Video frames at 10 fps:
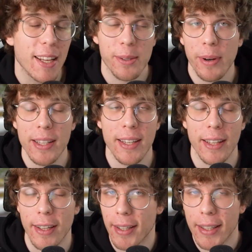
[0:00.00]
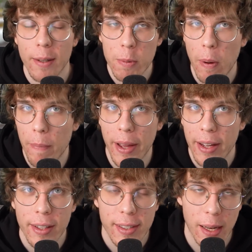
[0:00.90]
Słuchajcie, ja, e, ja tylko przypomnę,
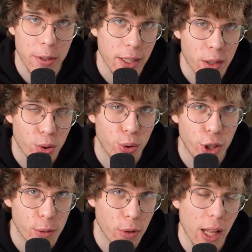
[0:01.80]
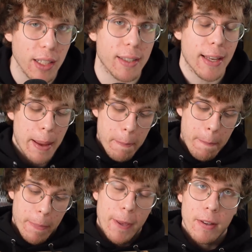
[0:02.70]
cały czas koszulki z Monaliskiem,
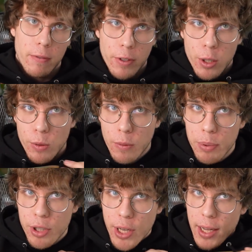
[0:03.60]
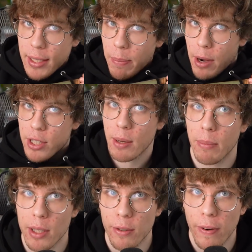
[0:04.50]
w linku w opisie, zapraszam,
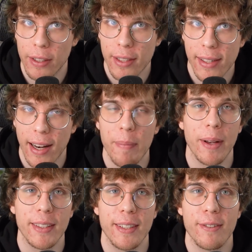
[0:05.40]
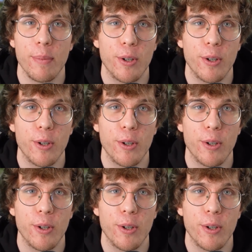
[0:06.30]
bardzo fajny sklep, jak chcesz sobie